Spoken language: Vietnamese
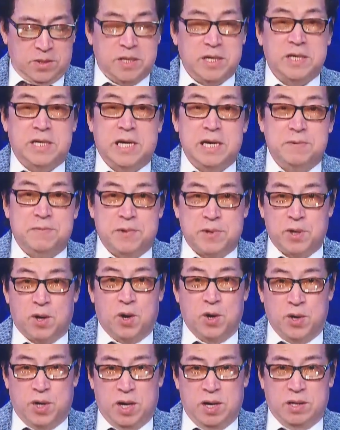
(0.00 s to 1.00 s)
cho nên kỳ vừa
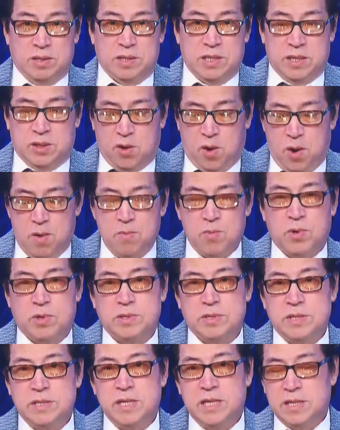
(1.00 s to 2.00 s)
rồi đó thì có một
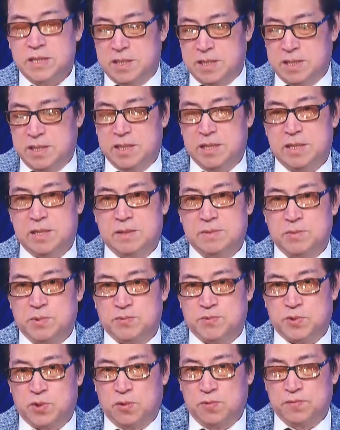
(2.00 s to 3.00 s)
dĩ nhiên
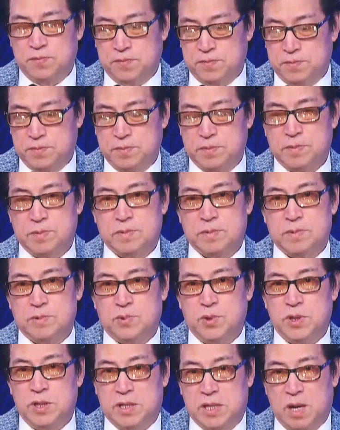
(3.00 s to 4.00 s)
một số
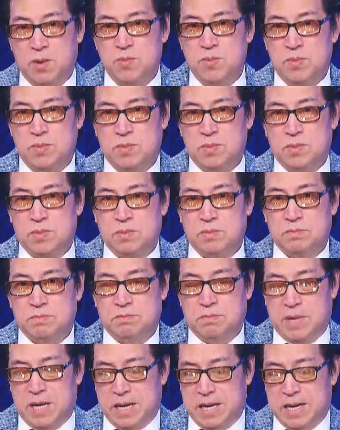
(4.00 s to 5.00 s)
truyền thông
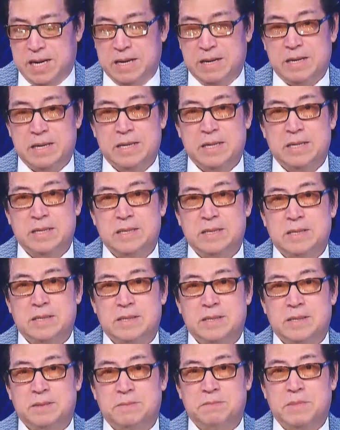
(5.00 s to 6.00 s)
mà
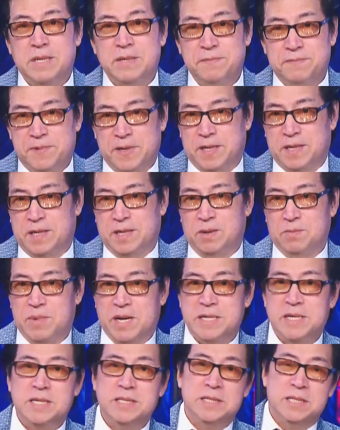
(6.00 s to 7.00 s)
binh vực
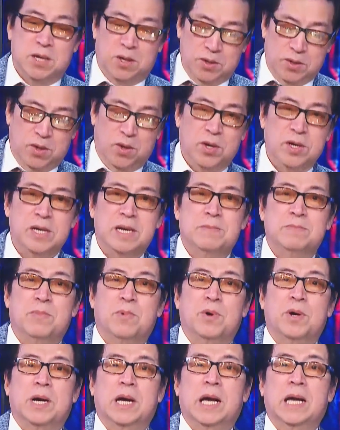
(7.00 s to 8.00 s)
Biden thì họ nói là
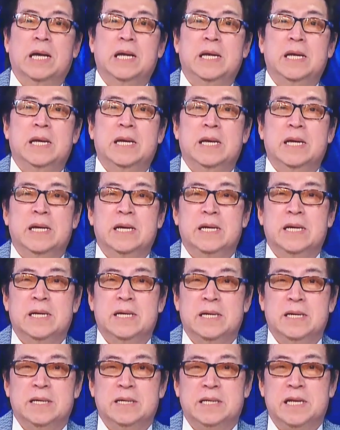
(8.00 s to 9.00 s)
một cái
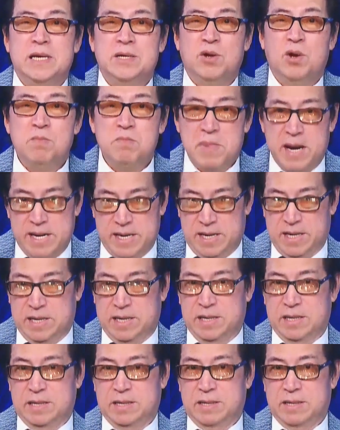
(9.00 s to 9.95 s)
tiếng nói mạnh